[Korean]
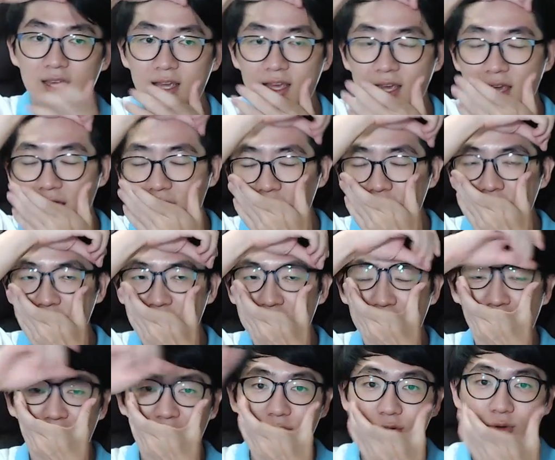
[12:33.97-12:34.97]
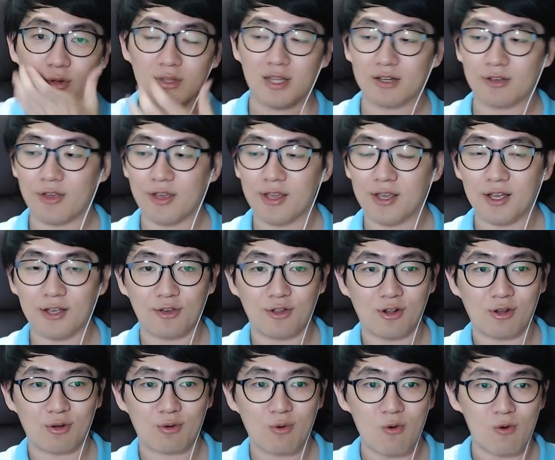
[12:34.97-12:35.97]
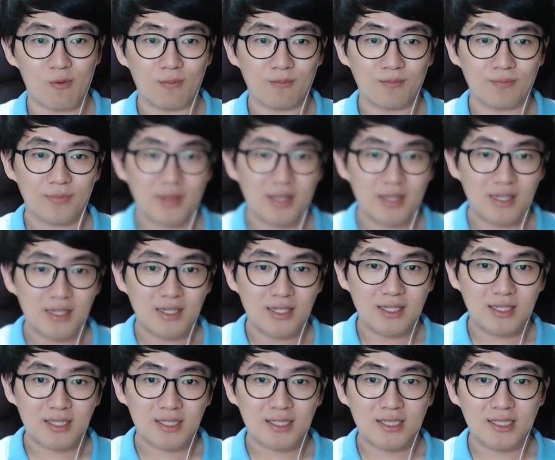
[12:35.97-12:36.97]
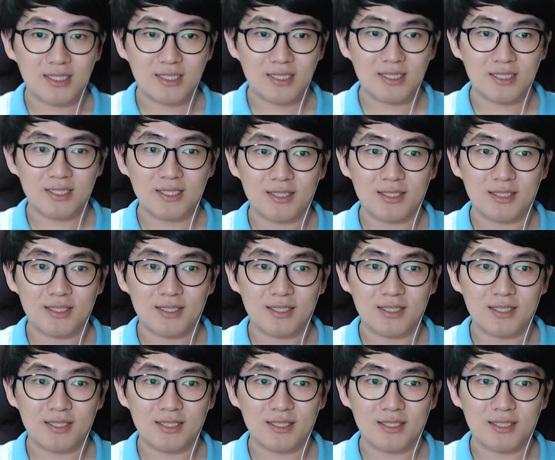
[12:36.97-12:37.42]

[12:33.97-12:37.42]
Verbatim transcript: 헤이그에서 원탁 회의가 열렸고 그